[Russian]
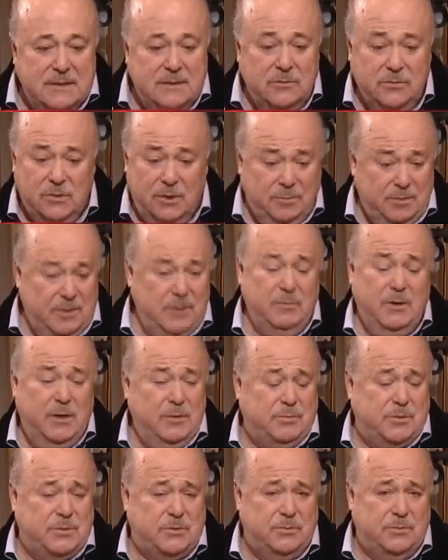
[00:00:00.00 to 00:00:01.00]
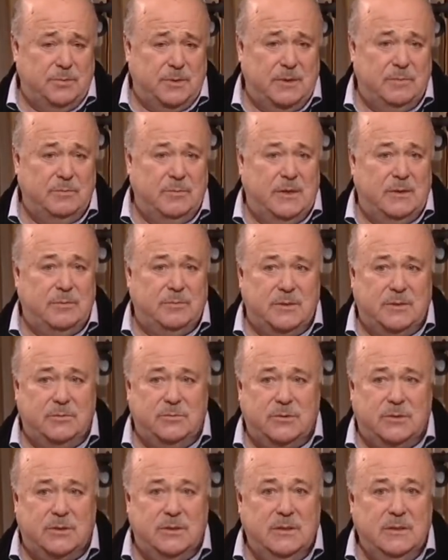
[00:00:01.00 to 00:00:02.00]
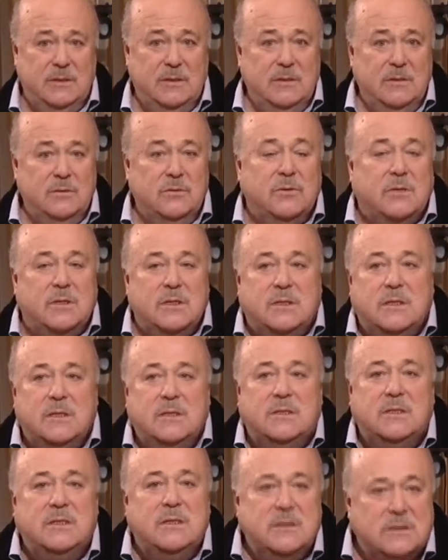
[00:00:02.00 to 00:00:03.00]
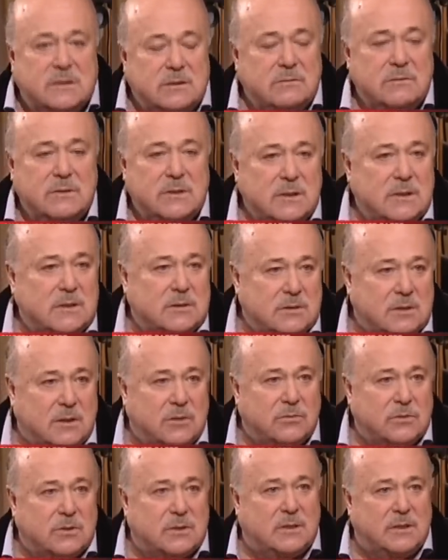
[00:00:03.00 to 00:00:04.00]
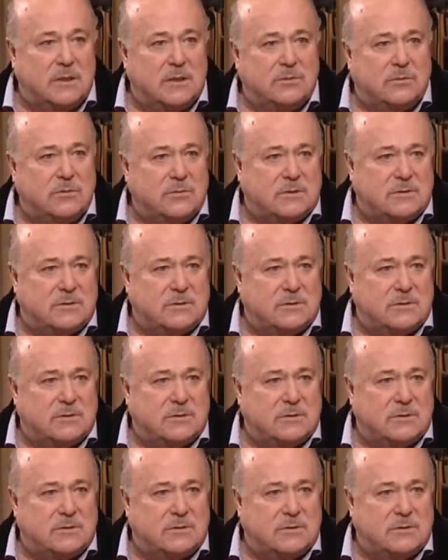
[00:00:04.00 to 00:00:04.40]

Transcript: я понимаю, почему принимали, потому что, ну, хоть единственное, какой-то глоток